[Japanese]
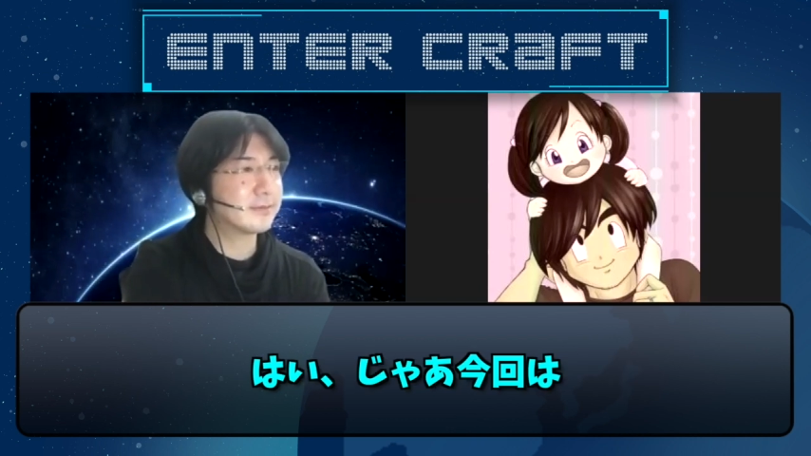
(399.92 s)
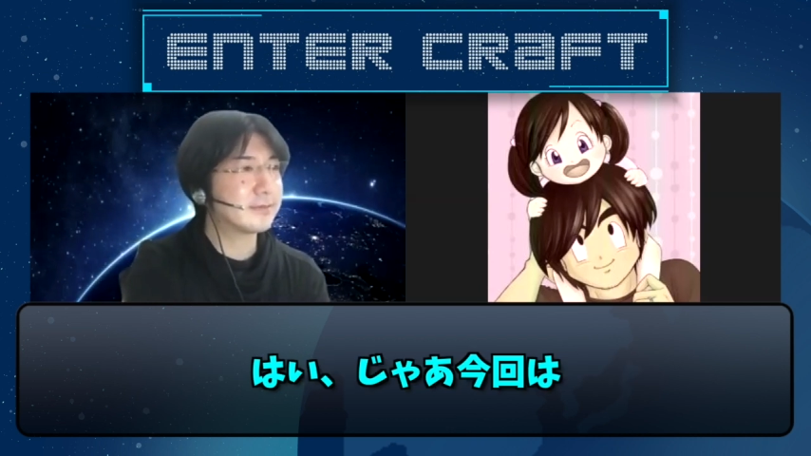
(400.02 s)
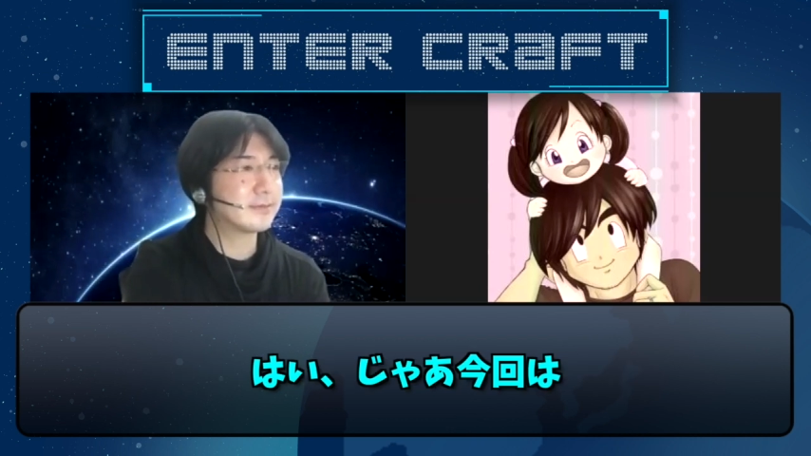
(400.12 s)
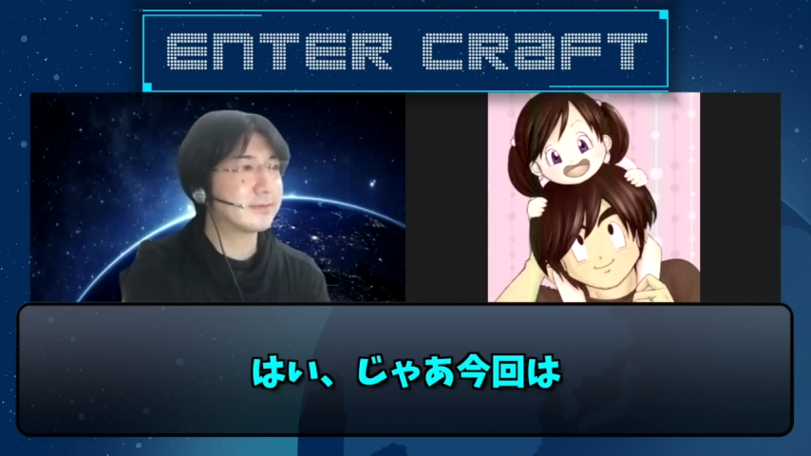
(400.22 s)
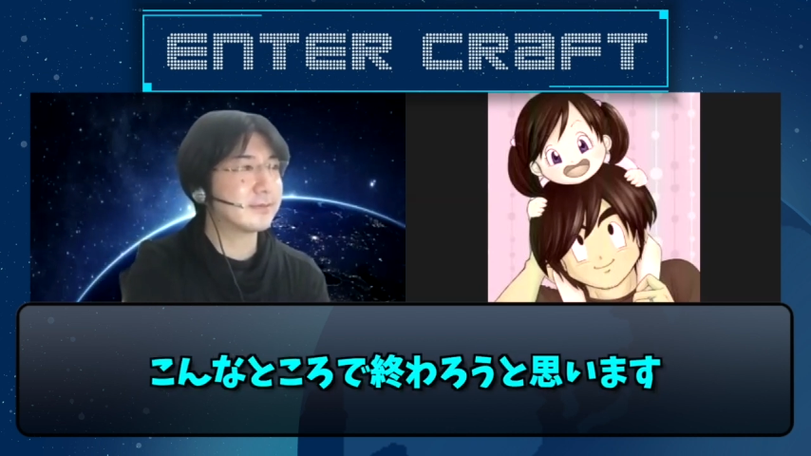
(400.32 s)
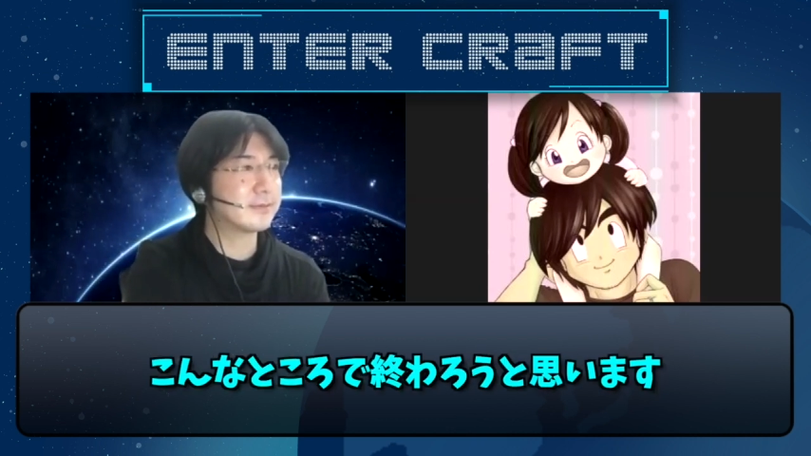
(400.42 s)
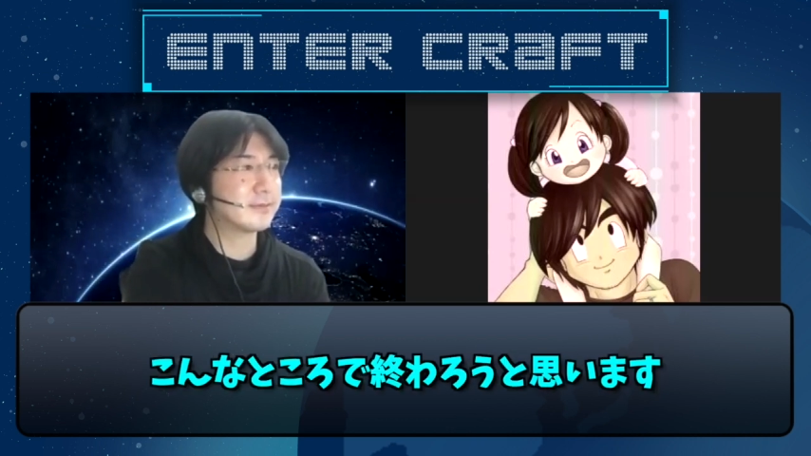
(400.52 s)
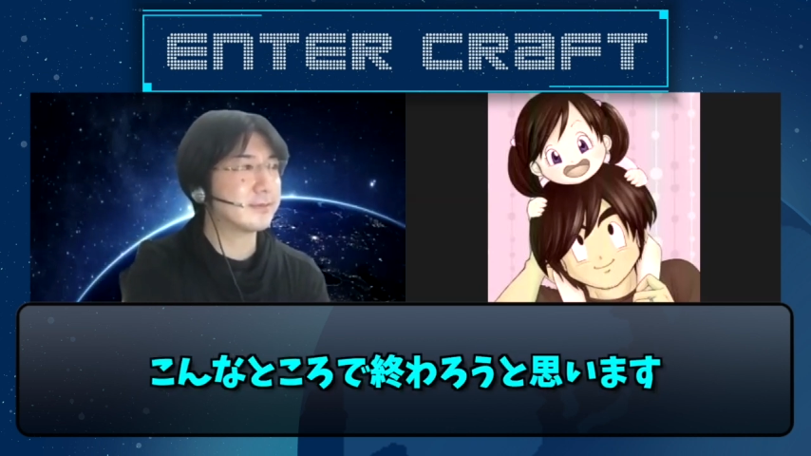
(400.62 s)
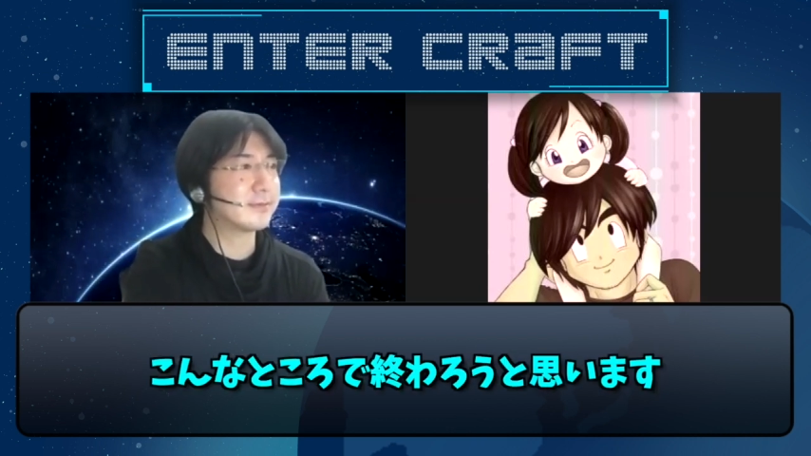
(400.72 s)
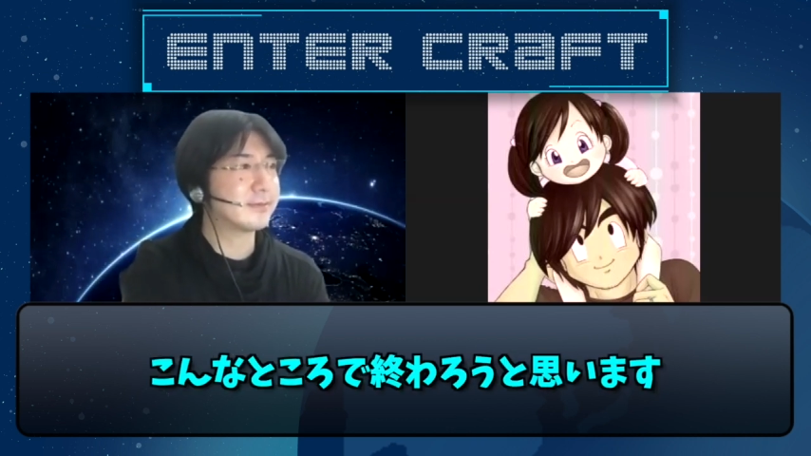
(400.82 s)
今回はこのと
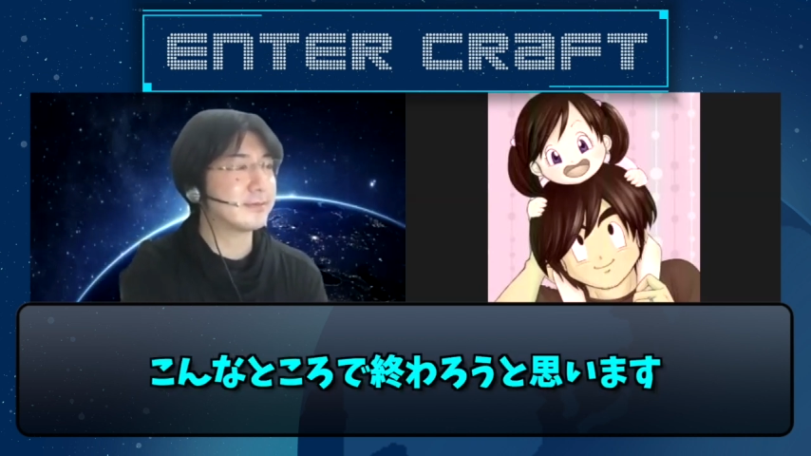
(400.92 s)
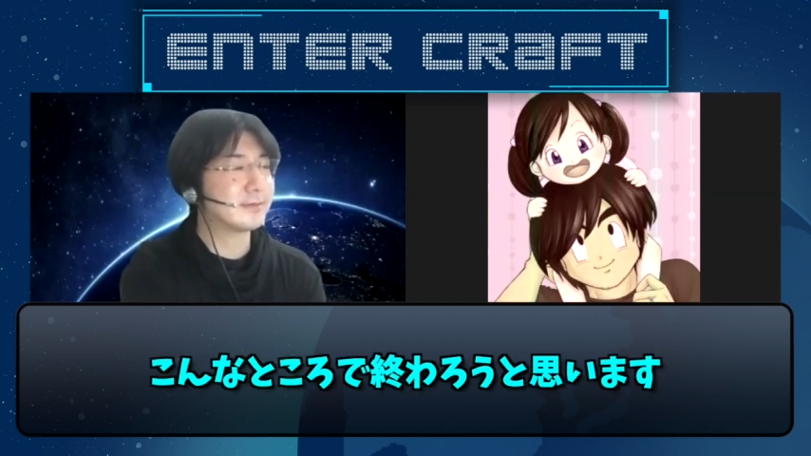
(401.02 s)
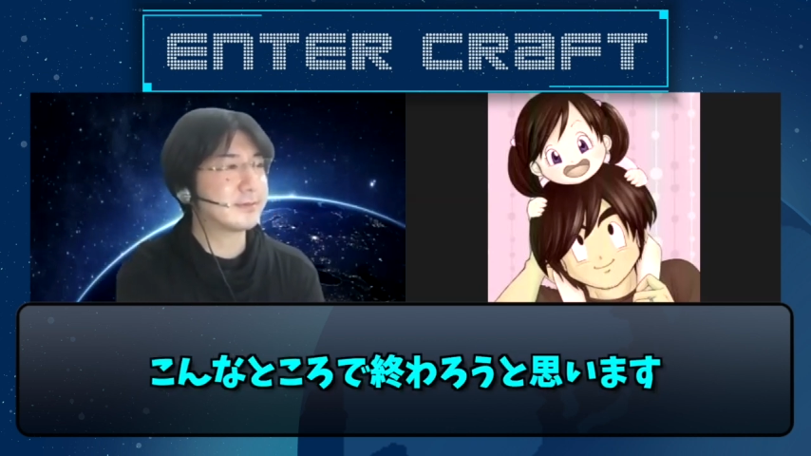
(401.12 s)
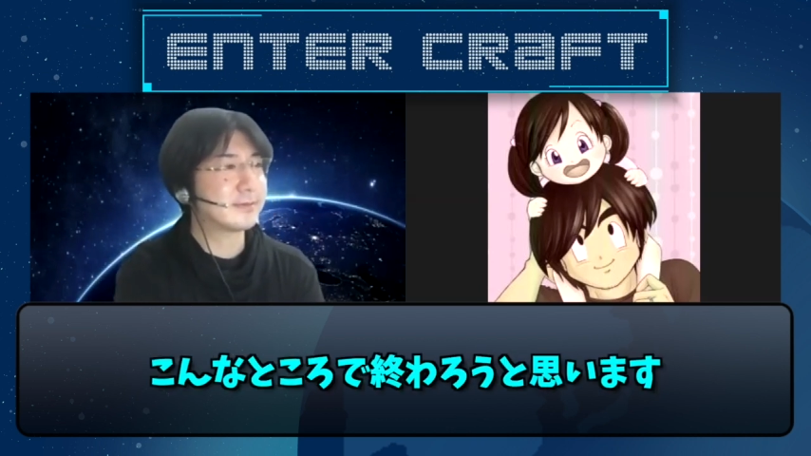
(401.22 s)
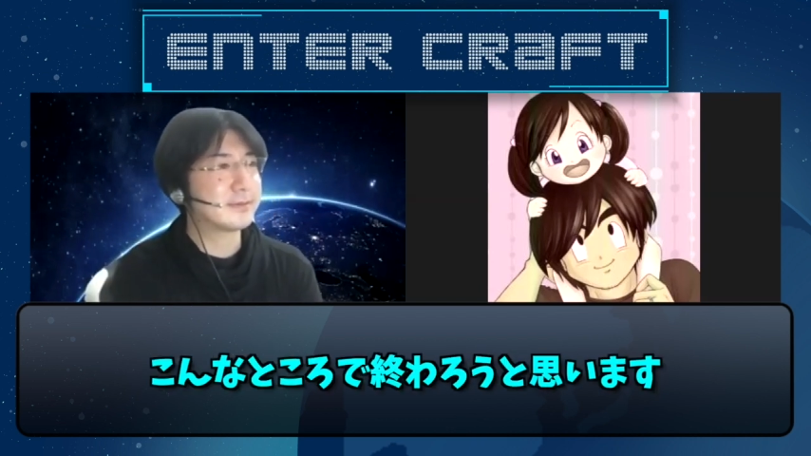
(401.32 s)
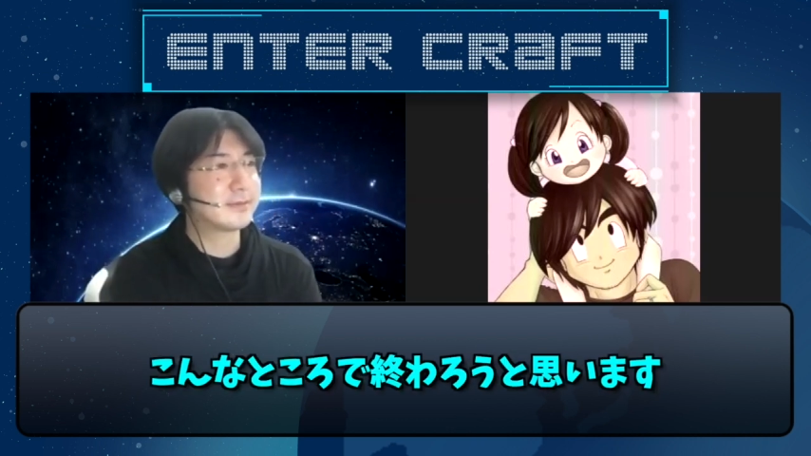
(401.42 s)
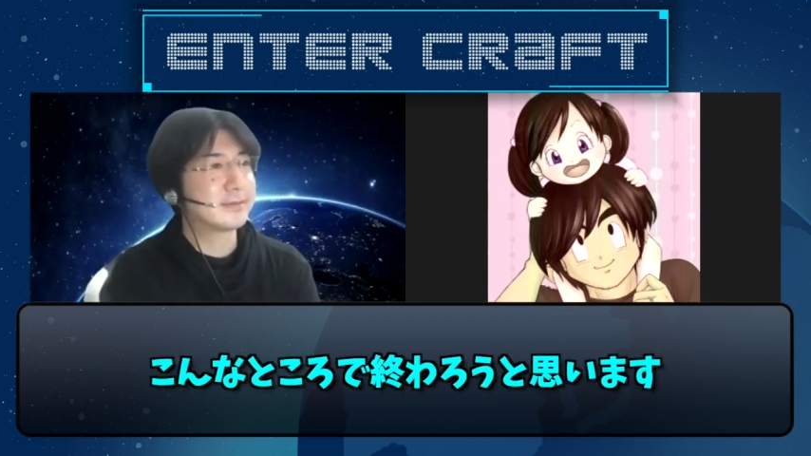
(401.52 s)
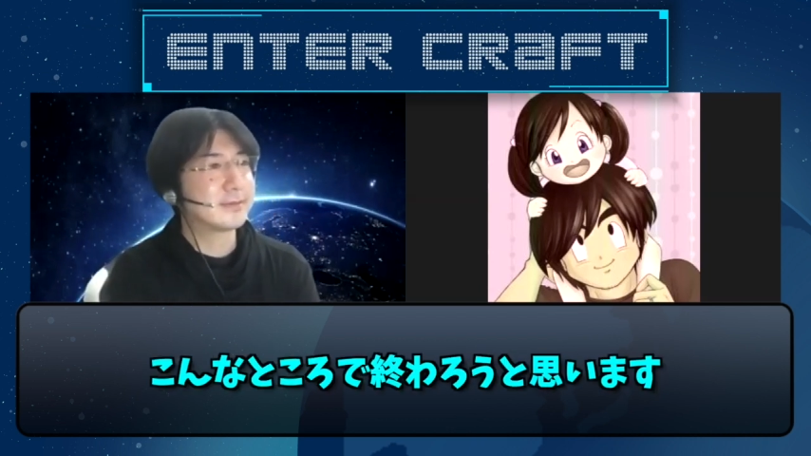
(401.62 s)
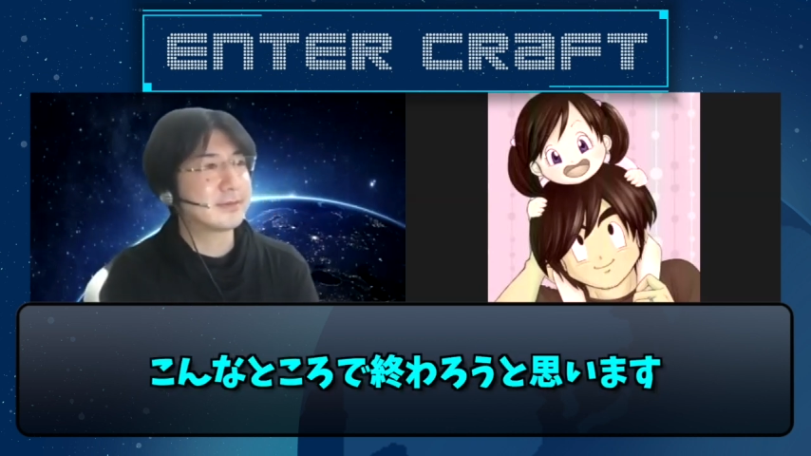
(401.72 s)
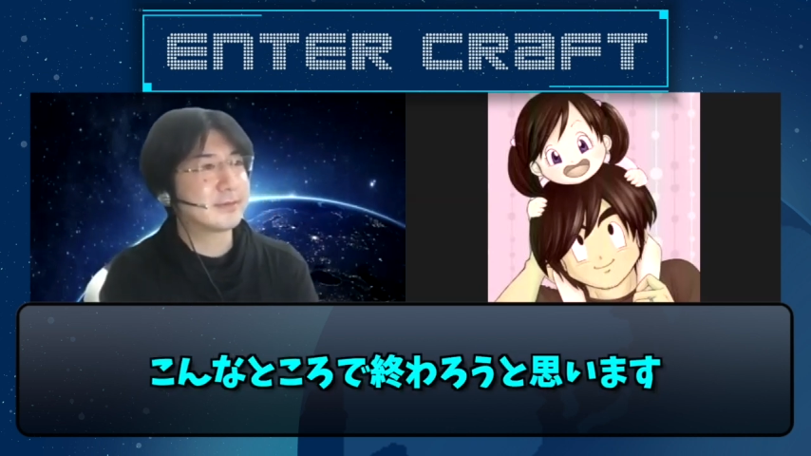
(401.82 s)
ころで終わろうと思いま
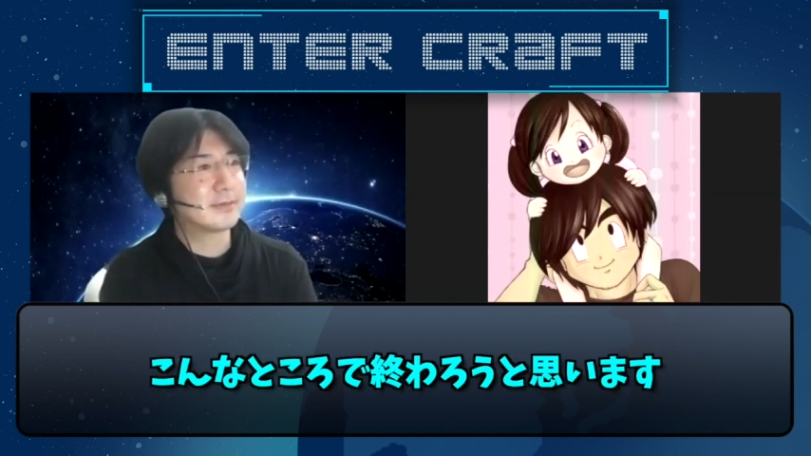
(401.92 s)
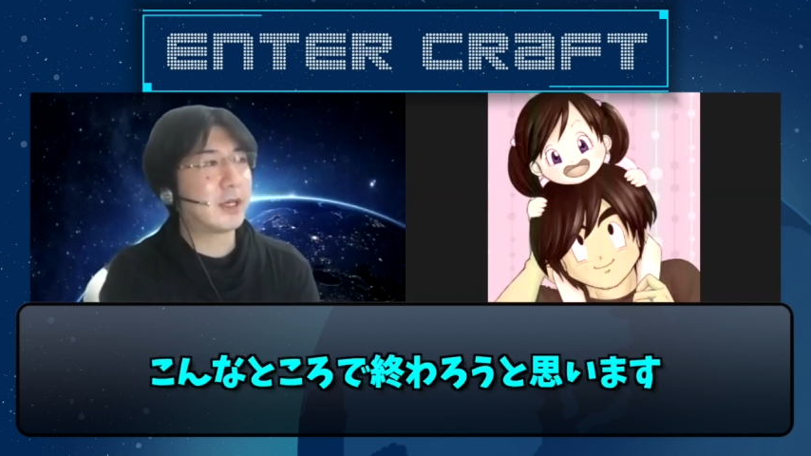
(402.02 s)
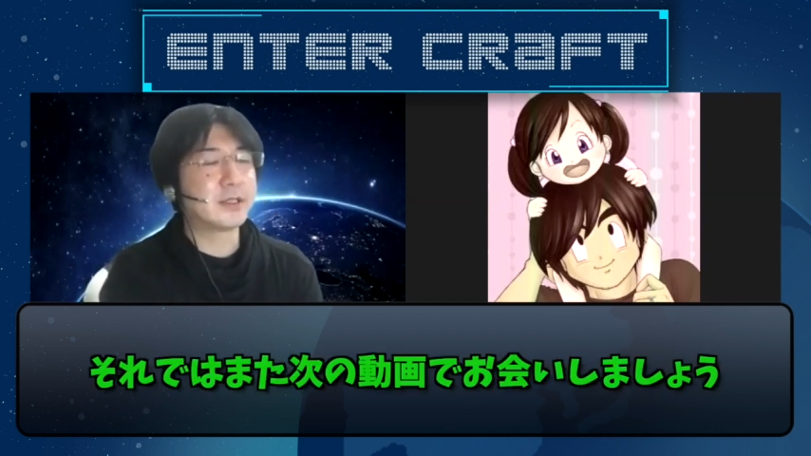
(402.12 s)
す。